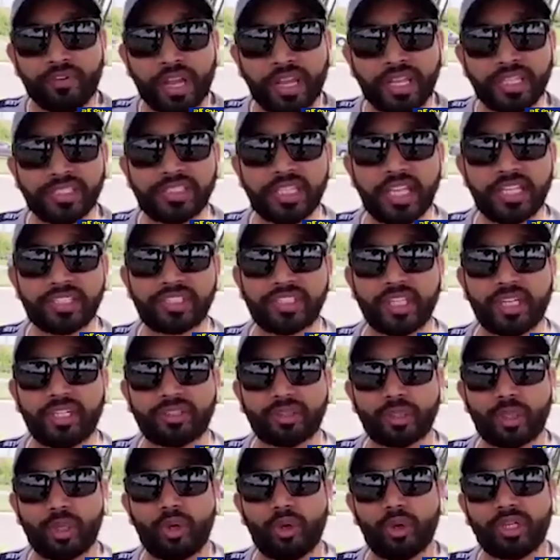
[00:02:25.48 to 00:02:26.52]
వైజాగ్
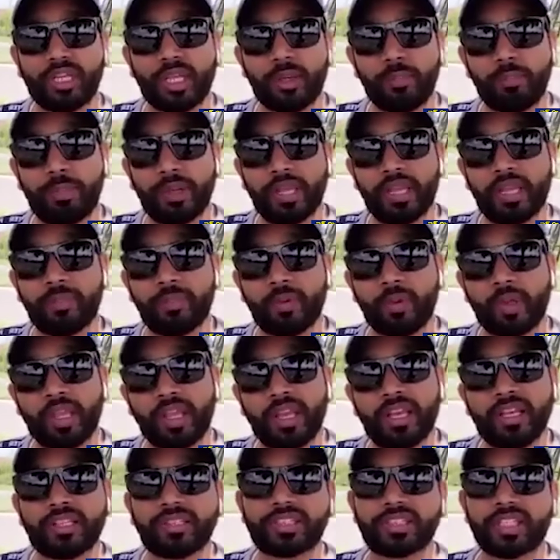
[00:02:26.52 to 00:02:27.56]
చరిత్రలో ఒక డెబ్బై ఎనభై
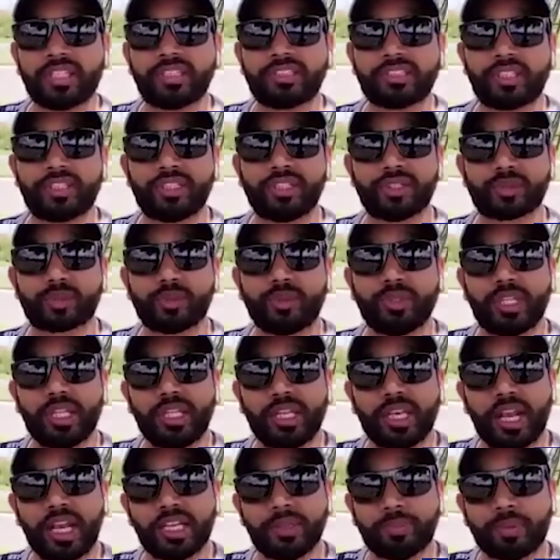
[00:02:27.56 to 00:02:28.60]
ఏళ్ళ చరిత్ర తీసుకుంటే
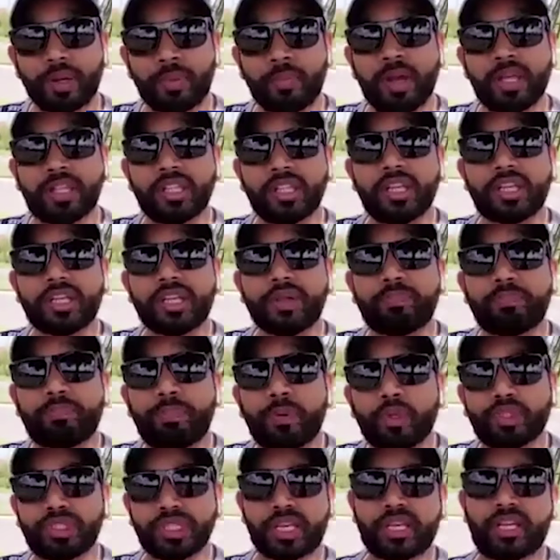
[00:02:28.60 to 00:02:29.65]
ఇలాంటి ప్రమాదాలు
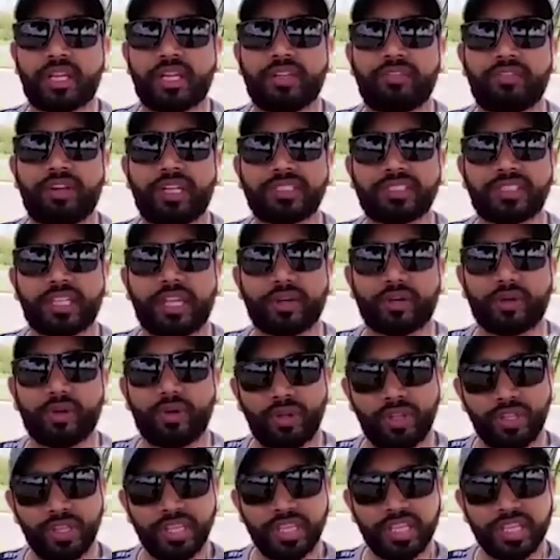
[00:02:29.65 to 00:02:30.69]
ఎప్పుడూ జరగని
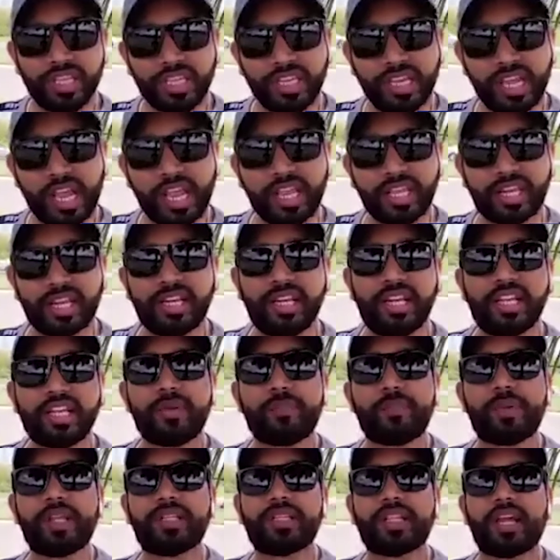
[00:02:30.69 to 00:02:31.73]
వైజాగ్లో ఈ ఐరన్
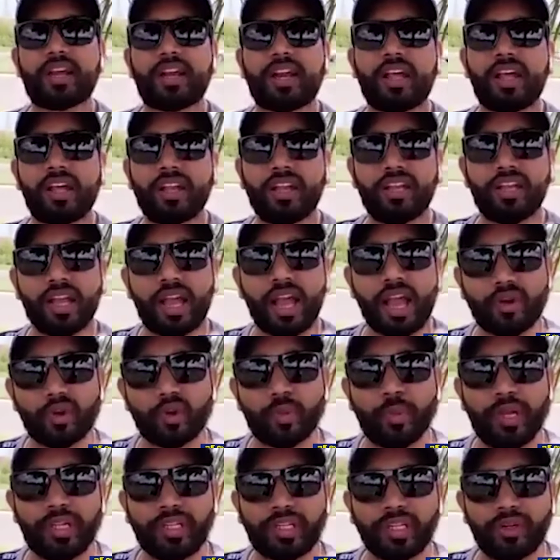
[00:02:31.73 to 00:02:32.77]
లెగ్ ఎప్పుడైతే అక్కడ
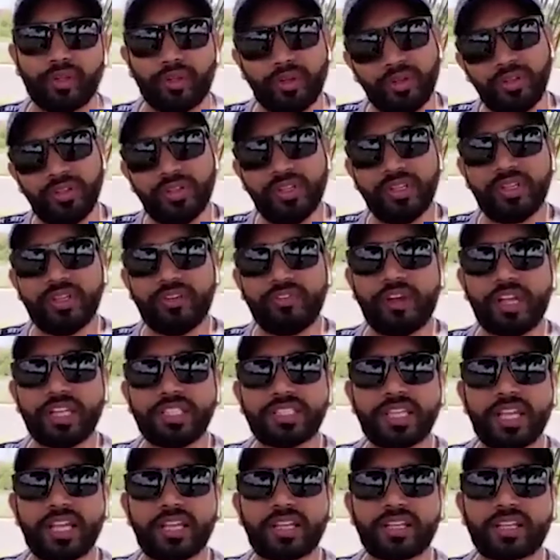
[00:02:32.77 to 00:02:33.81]
అడుగు పెట్టాడో
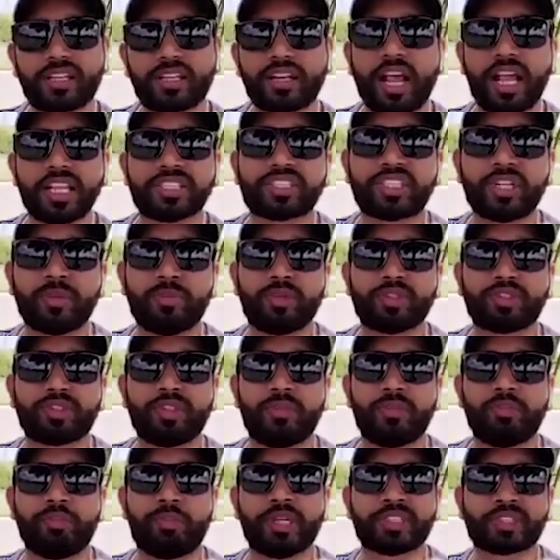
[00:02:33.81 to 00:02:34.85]
వైజాగ్ రాష్ట్రం
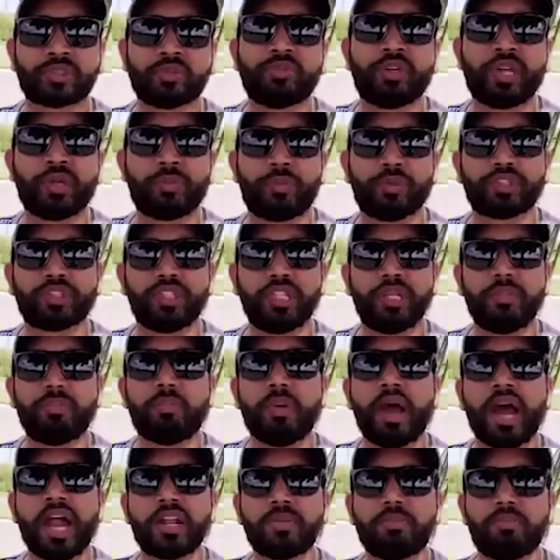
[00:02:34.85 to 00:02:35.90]
మొత్తం బసం అయిపోతుంది
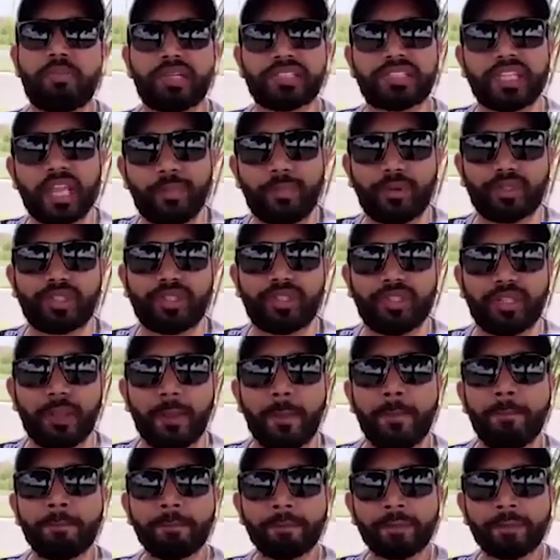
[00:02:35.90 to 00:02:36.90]
మాడి మస అయిపోతుంది